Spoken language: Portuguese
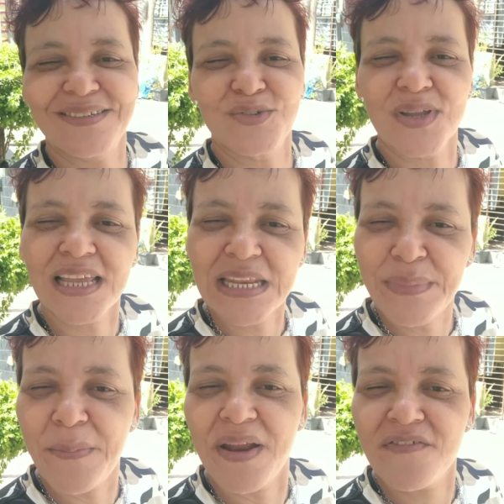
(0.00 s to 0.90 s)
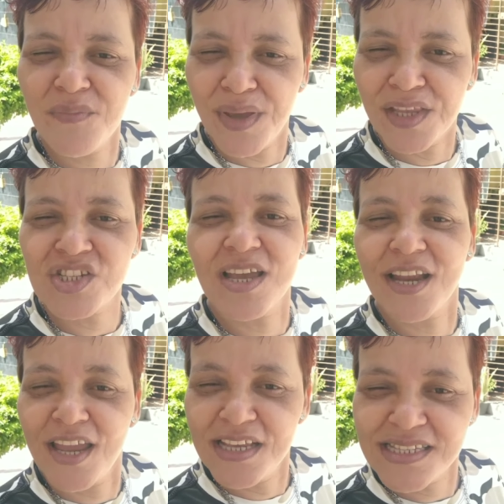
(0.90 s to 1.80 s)
Joana Lima, brevemente
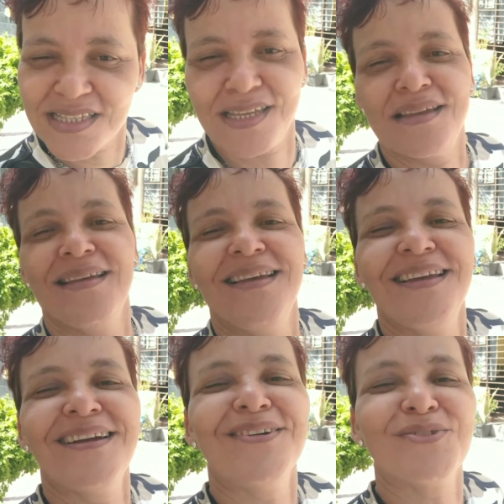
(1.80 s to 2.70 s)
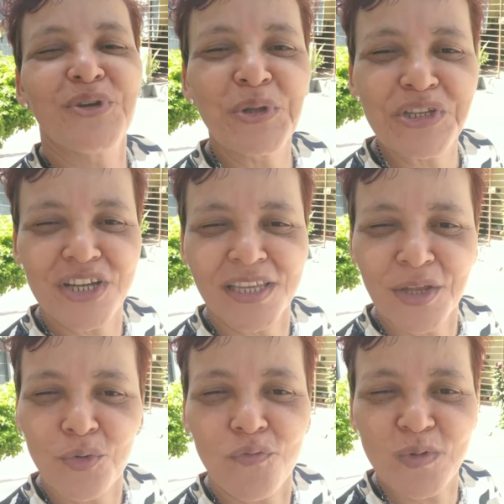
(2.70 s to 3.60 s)
estarei aí sim, no Rio de
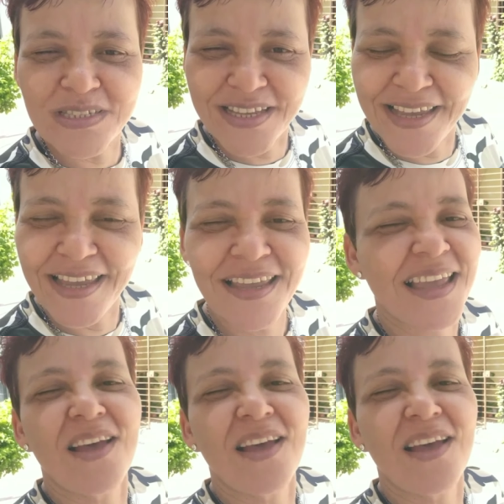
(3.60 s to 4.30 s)
Janeiro com você.